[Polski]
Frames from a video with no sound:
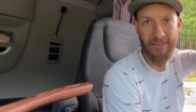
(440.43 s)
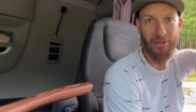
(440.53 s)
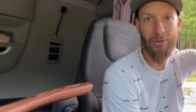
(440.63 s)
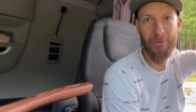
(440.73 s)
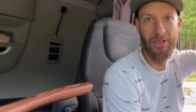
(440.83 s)

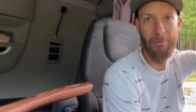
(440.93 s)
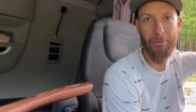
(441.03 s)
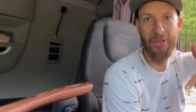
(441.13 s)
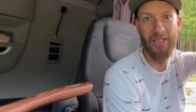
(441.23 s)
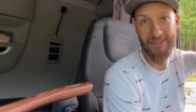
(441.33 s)

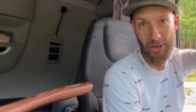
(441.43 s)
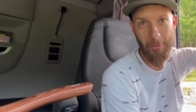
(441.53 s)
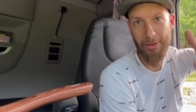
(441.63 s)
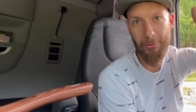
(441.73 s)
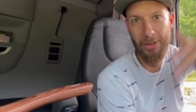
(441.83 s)
zasubskrybujcie,
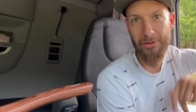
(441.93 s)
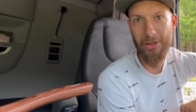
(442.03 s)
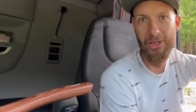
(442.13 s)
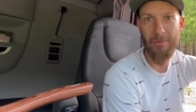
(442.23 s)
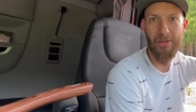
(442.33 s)
skomentujcie, co
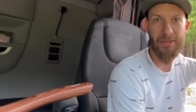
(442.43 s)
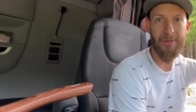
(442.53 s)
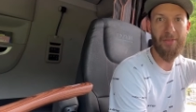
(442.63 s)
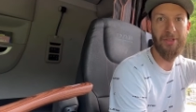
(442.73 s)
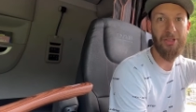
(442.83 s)
jeszcze można
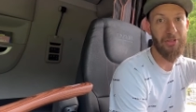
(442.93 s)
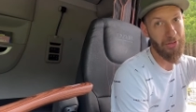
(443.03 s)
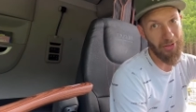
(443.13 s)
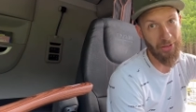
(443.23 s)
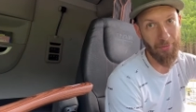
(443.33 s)
sprawdzić. No
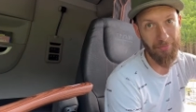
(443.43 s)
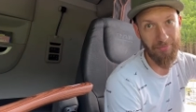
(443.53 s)
i co?